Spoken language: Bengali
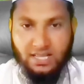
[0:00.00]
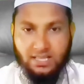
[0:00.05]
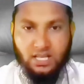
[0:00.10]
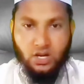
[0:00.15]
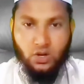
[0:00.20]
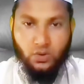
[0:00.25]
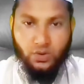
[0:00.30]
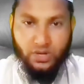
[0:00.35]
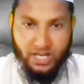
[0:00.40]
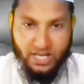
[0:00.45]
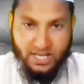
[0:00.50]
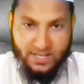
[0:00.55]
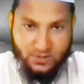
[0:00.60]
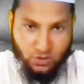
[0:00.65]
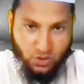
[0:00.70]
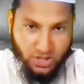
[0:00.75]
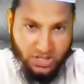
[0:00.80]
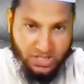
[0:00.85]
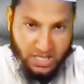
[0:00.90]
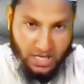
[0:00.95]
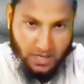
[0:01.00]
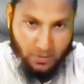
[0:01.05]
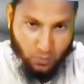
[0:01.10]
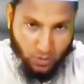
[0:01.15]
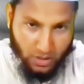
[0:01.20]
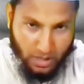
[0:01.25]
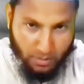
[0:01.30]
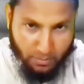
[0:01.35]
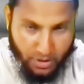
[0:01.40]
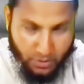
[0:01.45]
সাধারণ এই ছয়টি
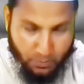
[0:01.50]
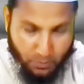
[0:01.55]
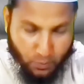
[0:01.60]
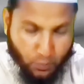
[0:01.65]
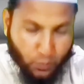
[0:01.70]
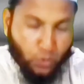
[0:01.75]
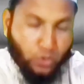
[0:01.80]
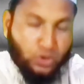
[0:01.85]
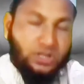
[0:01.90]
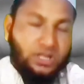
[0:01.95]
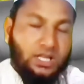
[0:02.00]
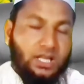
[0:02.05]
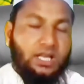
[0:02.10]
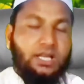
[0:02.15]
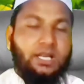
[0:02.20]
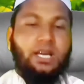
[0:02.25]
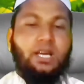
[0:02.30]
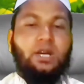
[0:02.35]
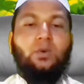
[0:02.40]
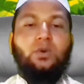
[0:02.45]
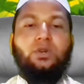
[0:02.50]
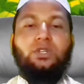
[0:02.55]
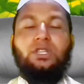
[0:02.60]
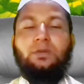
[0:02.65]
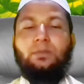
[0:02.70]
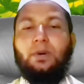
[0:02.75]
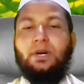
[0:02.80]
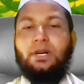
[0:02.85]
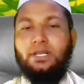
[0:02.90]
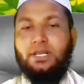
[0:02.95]
আমল আমরা প্রত্যেককেই
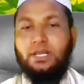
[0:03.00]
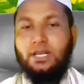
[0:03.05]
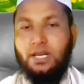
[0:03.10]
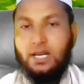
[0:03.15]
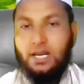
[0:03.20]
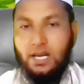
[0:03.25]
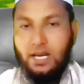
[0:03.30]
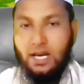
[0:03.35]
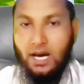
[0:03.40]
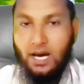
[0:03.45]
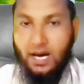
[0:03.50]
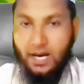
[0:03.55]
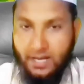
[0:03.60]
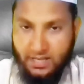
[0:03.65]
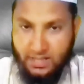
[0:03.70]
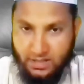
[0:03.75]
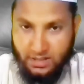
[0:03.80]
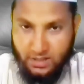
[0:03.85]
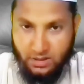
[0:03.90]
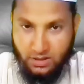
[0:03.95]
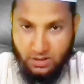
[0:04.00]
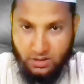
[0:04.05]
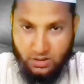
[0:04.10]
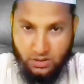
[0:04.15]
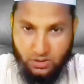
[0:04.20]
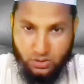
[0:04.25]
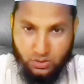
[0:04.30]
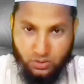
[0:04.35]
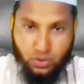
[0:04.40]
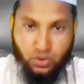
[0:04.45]
করতে পারি আর এই
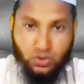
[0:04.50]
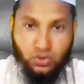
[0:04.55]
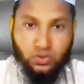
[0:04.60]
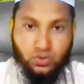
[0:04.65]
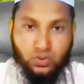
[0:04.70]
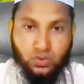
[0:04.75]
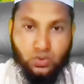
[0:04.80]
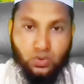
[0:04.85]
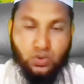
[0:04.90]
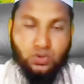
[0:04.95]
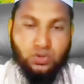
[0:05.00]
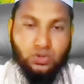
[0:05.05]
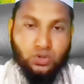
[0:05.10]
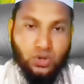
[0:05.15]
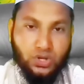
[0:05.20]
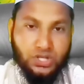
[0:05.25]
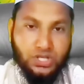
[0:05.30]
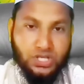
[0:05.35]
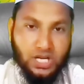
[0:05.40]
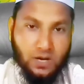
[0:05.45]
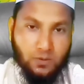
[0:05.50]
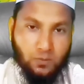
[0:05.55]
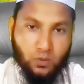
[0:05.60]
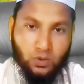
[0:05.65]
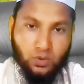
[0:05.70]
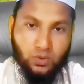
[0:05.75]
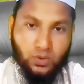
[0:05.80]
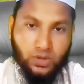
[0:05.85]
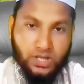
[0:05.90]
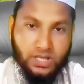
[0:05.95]
ছোট্ট ছয়টি
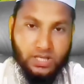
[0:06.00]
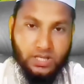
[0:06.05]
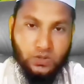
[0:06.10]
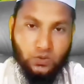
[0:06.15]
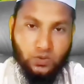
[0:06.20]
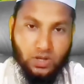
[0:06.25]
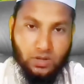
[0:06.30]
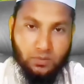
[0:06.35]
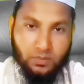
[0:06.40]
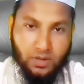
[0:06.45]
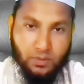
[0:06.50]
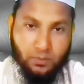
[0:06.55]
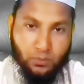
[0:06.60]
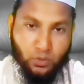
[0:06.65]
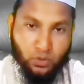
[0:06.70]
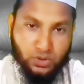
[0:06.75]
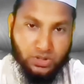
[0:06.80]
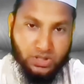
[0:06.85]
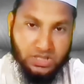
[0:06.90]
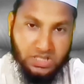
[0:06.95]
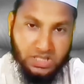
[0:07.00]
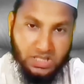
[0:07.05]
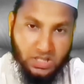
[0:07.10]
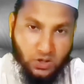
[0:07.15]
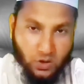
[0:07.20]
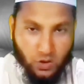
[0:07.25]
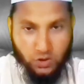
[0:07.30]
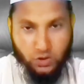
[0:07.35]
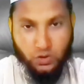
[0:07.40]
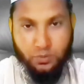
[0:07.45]
আমল করে কিন্তু আমরা প্রতিটি
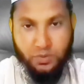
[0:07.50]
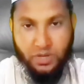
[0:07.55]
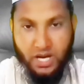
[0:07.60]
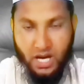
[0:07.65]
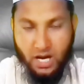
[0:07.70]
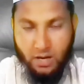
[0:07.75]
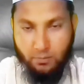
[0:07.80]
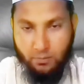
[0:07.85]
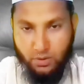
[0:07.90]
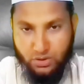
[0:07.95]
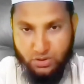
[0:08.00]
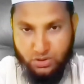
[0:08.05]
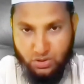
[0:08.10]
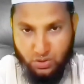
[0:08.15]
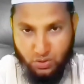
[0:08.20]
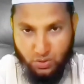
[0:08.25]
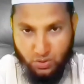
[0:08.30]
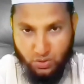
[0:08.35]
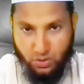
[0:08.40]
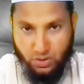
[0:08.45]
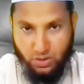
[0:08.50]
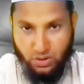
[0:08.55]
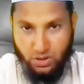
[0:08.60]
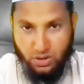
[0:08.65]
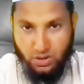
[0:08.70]
কদমে এক বছর